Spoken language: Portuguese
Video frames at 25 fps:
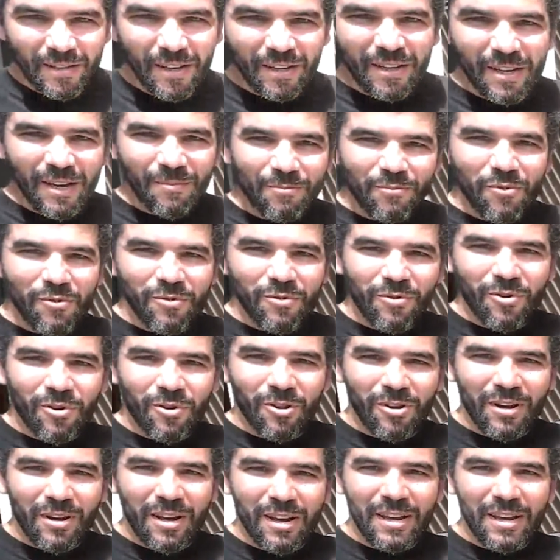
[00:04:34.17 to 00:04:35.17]
E daqui a
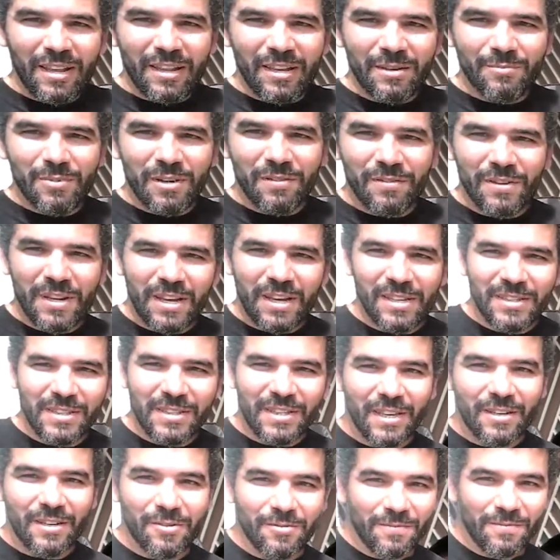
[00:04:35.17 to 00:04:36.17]
pouco coloca ela aí para
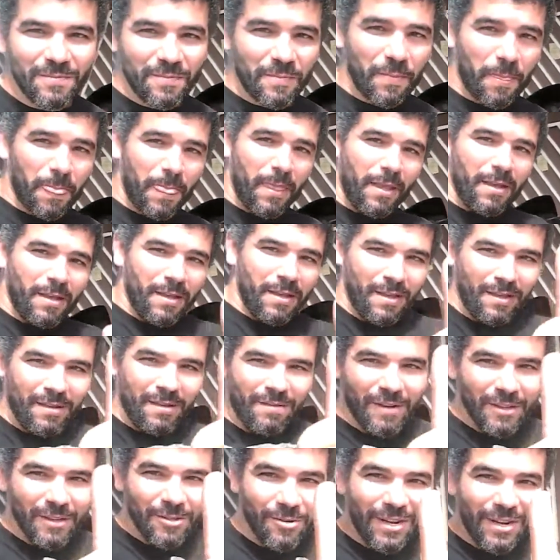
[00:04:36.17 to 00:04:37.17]
ficar zero.
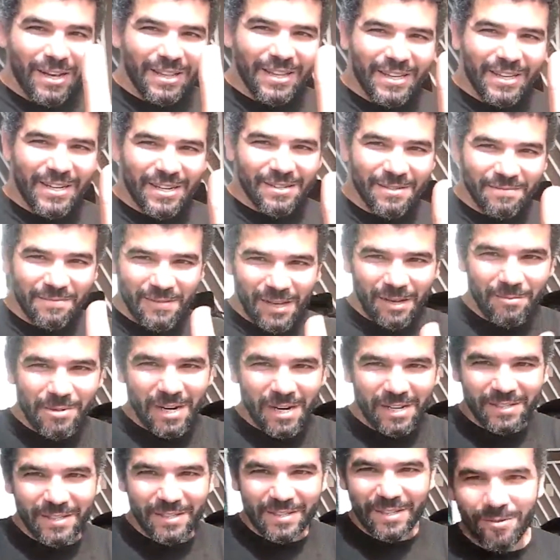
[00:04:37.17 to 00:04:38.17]
Valeu, galera.
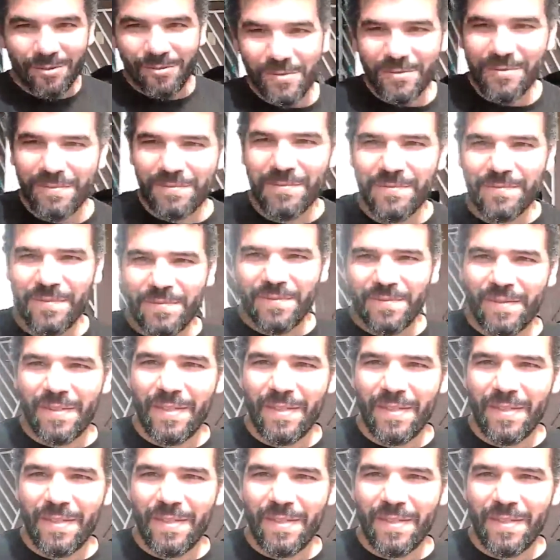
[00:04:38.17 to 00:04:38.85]
Abração.